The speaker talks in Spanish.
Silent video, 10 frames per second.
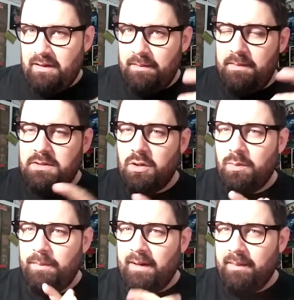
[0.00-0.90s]
Habéis visto como
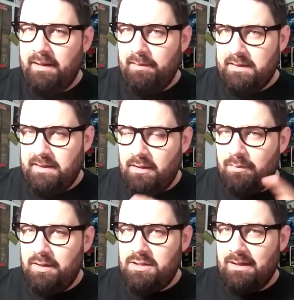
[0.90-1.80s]
el programa de Bertín, como
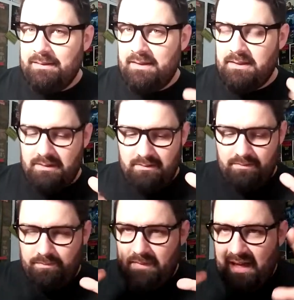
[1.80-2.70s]
he dicho antes,
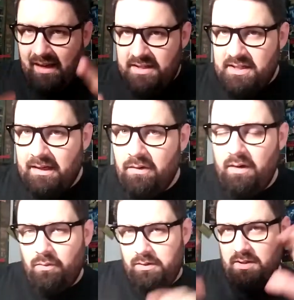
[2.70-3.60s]
me ha agachado, he
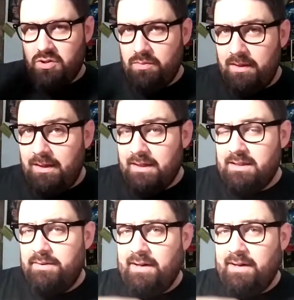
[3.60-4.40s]
vuelto a subir, ha salido una